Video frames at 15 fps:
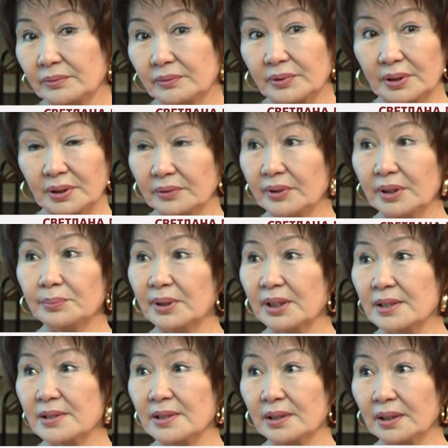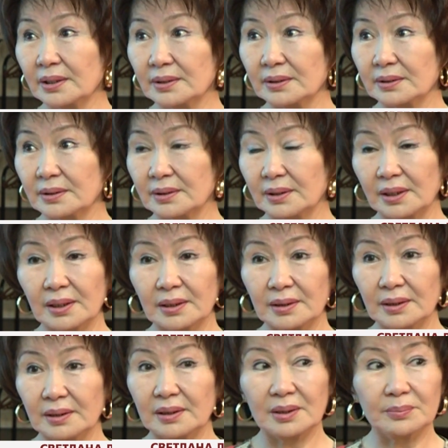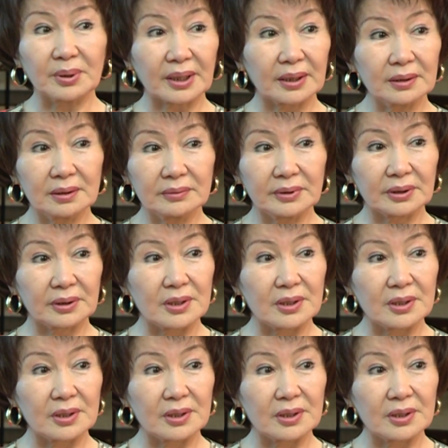в рядовых магазинах. Никаких, ни брендовых,